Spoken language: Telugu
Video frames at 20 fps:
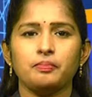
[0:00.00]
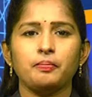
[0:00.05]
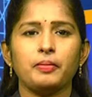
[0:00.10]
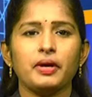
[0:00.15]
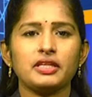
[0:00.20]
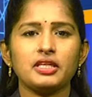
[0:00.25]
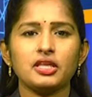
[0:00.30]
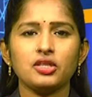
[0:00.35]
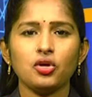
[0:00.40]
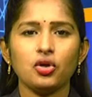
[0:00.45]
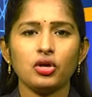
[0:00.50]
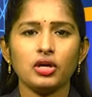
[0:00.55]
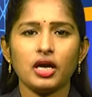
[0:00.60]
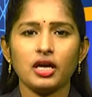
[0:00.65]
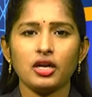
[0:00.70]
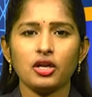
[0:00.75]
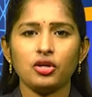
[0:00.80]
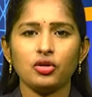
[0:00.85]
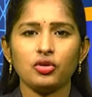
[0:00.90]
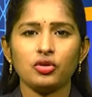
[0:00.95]

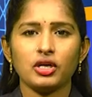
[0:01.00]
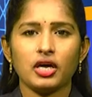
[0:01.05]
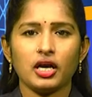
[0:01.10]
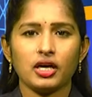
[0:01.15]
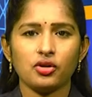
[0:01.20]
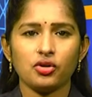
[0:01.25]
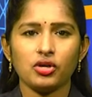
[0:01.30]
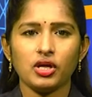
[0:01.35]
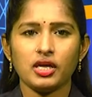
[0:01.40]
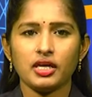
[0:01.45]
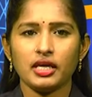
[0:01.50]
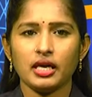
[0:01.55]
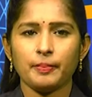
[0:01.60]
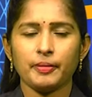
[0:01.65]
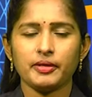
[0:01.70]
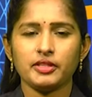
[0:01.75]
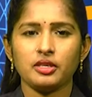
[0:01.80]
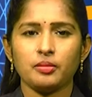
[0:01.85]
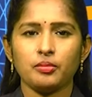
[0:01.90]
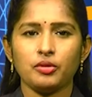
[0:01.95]
పెదదోనాలలో కరోనా
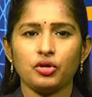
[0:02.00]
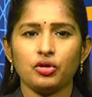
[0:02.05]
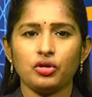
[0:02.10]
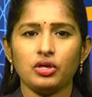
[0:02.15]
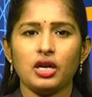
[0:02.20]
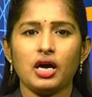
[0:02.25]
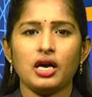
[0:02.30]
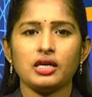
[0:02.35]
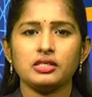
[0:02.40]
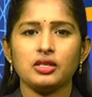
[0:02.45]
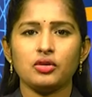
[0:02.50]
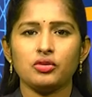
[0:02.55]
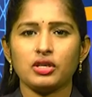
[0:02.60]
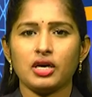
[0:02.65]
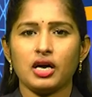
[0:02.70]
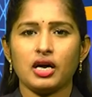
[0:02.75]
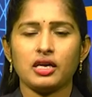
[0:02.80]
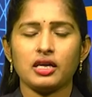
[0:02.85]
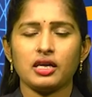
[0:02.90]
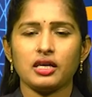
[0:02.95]
నేపథ్యంలో లాక్డౌన్
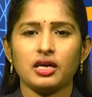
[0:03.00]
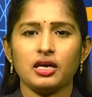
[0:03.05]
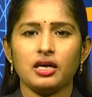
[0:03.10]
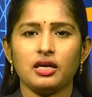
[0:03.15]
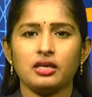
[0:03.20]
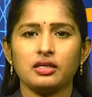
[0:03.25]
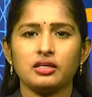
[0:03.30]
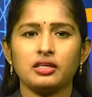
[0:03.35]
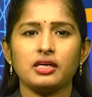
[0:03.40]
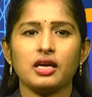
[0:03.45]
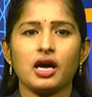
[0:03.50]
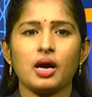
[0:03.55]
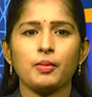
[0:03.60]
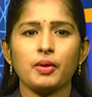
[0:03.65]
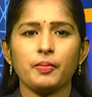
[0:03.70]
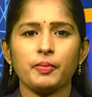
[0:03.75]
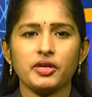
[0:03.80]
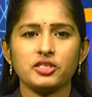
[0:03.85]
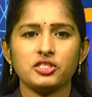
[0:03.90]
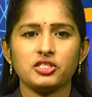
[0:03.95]
కారణంగా గ్రామ
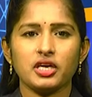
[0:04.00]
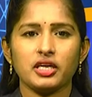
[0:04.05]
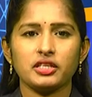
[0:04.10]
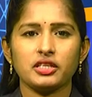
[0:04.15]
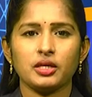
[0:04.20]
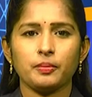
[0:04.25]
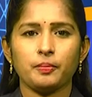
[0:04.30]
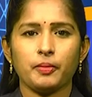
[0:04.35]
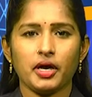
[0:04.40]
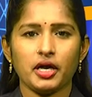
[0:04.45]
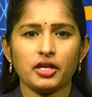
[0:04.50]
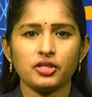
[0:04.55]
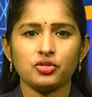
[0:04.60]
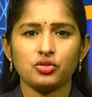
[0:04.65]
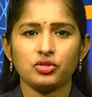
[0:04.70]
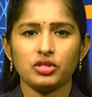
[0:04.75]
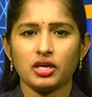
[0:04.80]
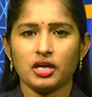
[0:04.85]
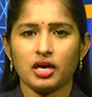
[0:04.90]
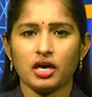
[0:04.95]
పంచాయతీ
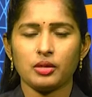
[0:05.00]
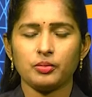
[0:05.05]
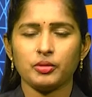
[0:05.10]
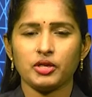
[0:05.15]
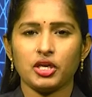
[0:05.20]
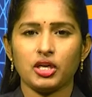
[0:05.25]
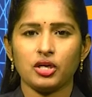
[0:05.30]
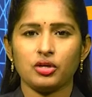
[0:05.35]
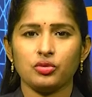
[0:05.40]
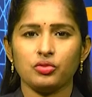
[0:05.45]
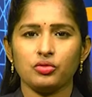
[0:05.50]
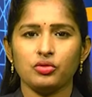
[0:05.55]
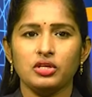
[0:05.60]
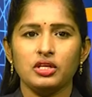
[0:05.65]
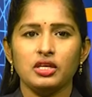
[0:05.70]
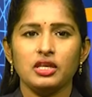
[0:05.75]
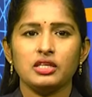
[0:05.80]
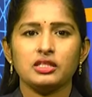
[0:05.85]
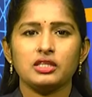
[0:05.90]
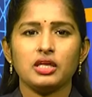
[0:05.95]
పారిశుద్ధ కార్మికులకు
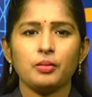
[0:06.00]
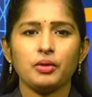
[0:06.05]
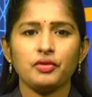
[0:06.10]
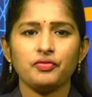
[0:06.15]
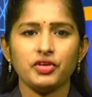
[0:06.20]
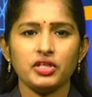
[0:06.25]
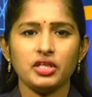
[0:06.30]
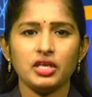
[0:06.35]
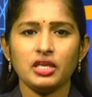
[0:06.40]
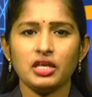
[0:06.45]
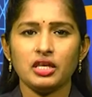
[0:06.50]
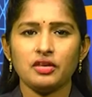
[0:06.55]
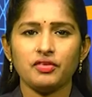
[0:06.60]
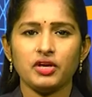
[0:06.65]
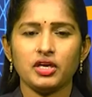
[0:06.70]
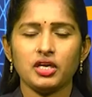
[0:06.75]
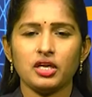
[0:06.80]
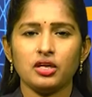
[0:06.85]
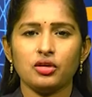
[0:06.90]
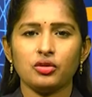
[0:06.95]
తమ విధి
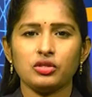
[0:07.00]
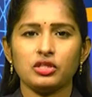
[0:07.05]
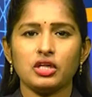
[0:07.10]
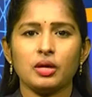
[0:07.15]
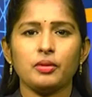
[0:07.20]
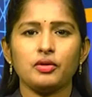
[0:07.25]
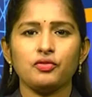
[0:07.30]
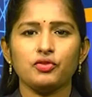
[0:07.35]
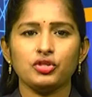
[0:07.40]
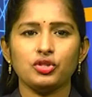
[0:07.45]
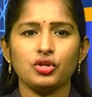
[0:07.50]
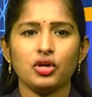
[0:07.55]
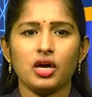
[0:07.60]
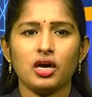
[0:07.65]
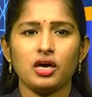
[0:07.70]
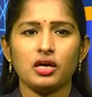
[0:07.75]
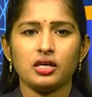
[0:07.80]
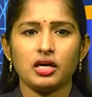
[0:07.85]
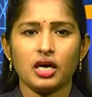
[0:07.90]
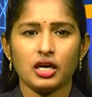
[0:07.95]
నిర్వహణలో తమ వంతుగా
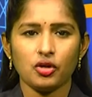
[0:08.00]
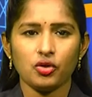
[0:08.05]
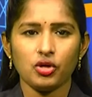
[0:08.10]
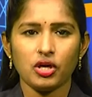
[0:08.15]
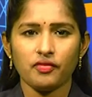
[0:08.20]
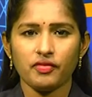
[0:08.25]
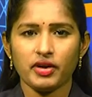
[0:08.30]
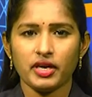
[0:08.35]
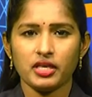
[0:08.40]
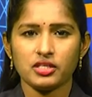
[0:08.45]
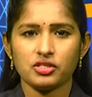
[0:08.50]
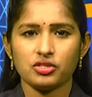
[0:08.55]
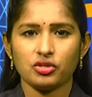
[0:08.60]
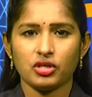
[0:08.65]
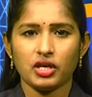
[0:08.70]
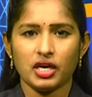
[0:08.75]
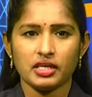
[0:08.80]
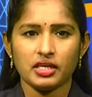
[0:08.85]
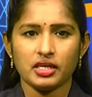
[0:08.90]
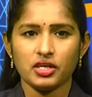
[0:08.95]
కరోనా వైరస్ను
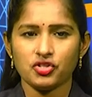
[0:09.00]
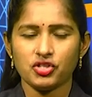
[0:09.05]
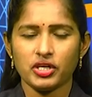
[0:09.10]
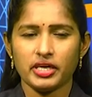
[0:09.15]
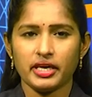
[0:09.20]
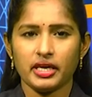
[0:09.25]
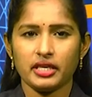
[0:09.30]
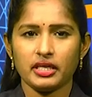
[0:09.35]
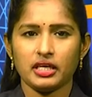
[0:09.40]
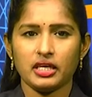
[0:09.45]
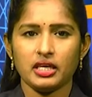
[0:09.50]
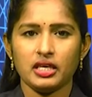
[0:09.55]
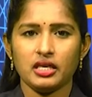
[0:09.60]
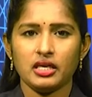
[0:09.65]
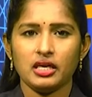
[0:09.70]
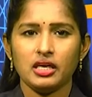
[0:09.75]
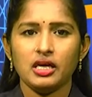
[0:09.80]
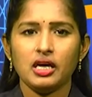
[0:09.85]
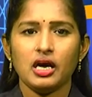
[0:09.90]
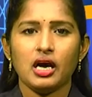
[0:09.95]
కట్టడి చేయడానికి
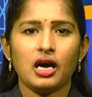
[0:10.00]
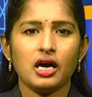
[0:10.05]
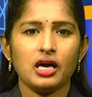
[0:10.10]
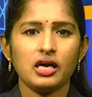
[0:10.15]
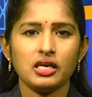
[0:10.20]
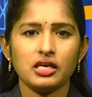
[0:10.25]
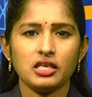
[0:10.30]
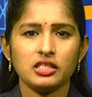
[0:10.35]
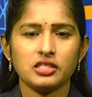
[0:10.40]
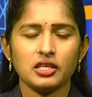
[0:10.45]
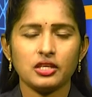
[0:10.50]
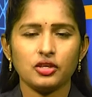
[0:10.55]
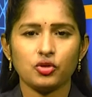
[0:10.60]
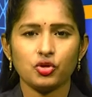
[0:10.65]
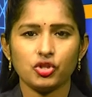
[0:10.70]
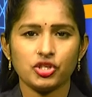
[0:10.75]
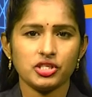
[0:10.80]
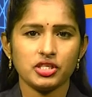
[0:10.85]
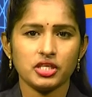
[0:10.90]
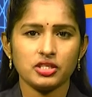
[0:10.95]
అహర్నిశలు
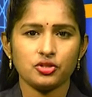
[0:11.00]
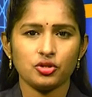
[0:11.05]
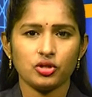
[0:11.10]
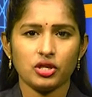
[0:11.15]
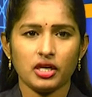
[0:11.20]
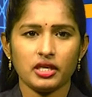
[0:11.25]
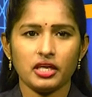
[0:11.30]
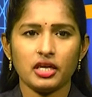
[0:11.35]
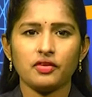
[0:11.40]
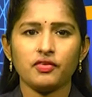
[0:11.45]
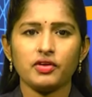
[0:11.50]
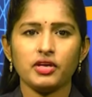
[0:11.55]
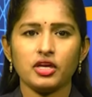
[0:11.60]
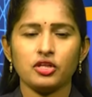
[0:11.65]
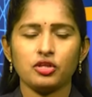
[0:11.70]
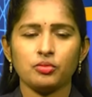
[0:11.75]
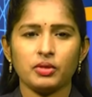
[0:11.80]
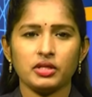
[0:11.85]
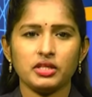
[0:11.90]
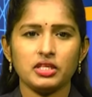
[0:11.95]
కృషి చేస్తున్న ఇరవై
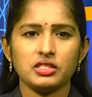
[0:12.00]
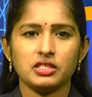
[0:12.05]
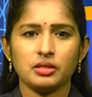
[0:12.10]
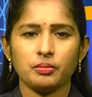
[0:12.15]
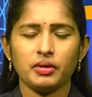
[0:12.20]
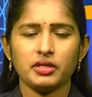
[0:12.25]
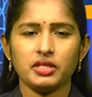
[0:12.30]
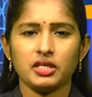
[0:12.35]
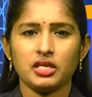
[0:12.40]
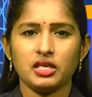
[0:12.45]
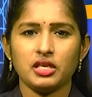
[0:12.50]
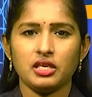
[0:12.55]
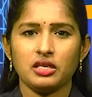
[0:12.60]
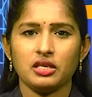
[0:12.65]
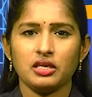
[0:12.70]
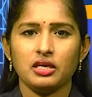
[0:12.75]
మంది సిబ్బందికి